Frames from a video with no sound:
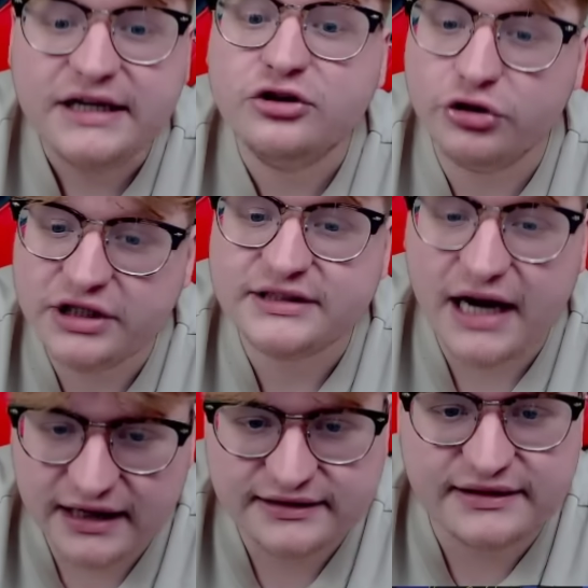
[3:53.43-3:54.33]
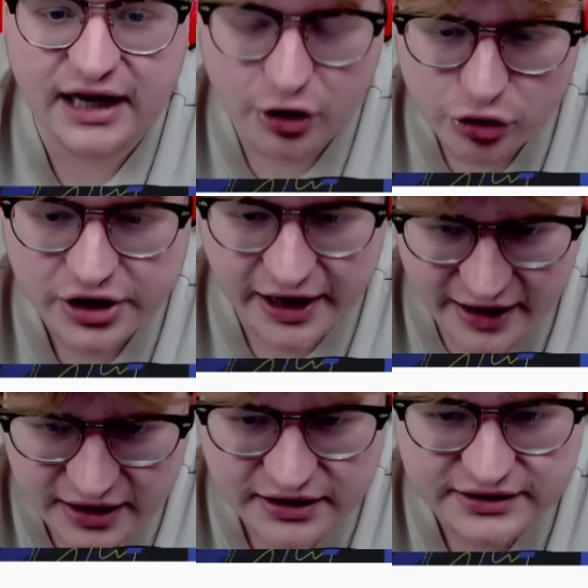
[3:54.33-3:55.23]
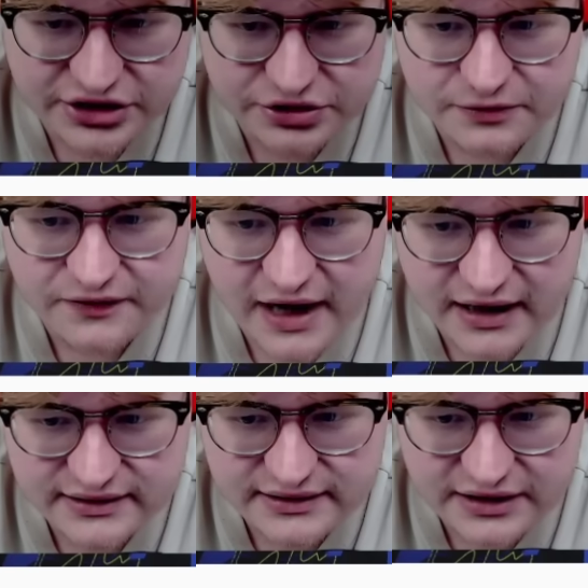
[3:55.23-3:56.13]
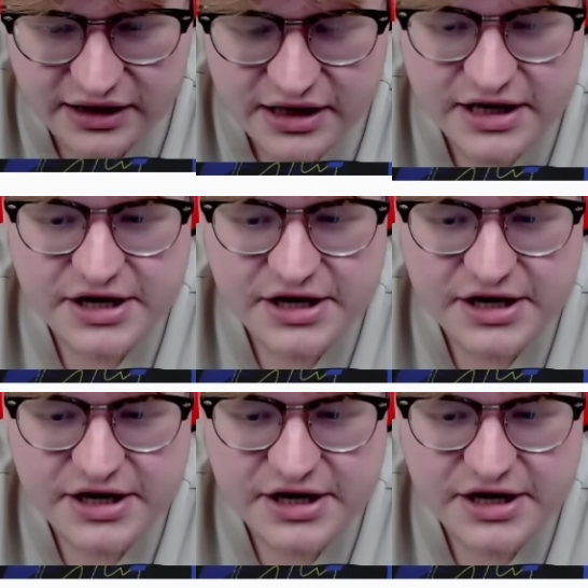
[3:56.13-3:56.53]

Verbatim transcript: To jest Azja, ok, jesteśmy w Azji.